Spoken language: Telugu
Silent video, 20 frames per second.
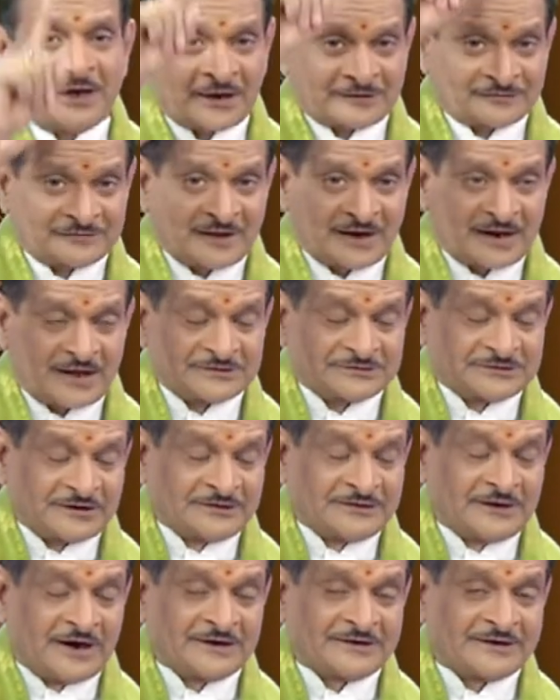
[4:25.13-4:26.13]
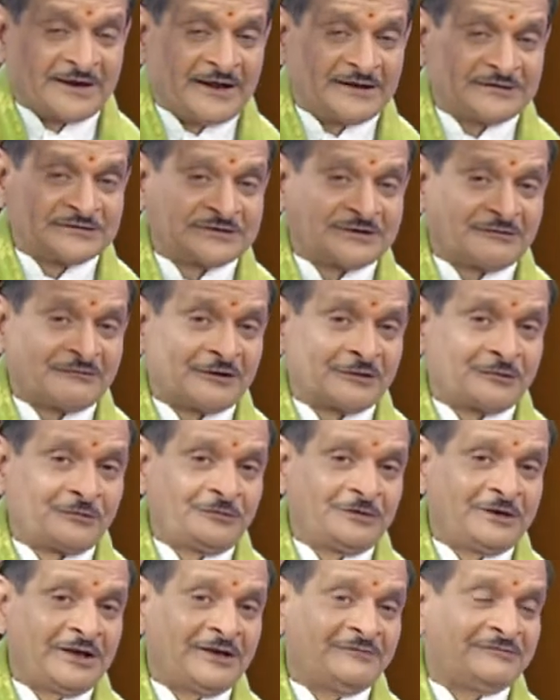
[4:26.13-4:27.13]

అర్ధరాత్రి దాటేంత వరకు